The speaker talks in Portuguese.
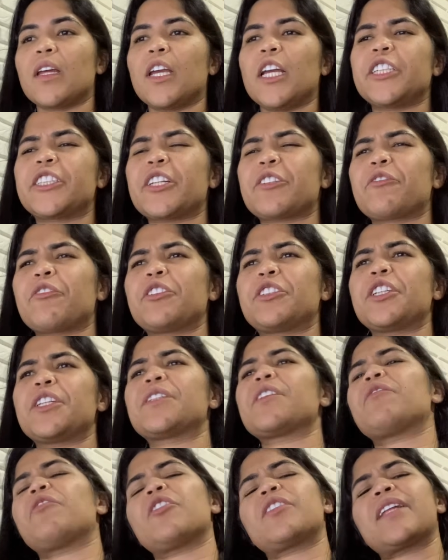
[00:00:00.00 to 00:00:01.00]
E Jesus
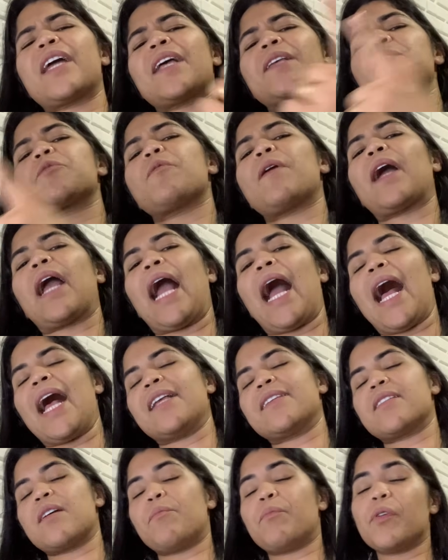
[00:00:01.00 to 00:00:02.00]
diz: Eu vou ter a sua
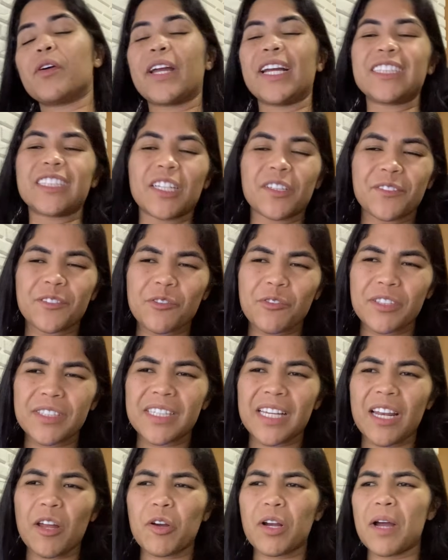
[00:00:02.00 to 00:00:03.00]
casa, porque
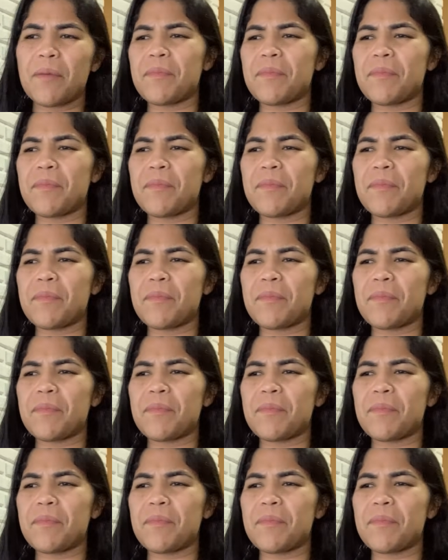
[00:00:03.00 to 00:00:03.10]
Jesus ele é o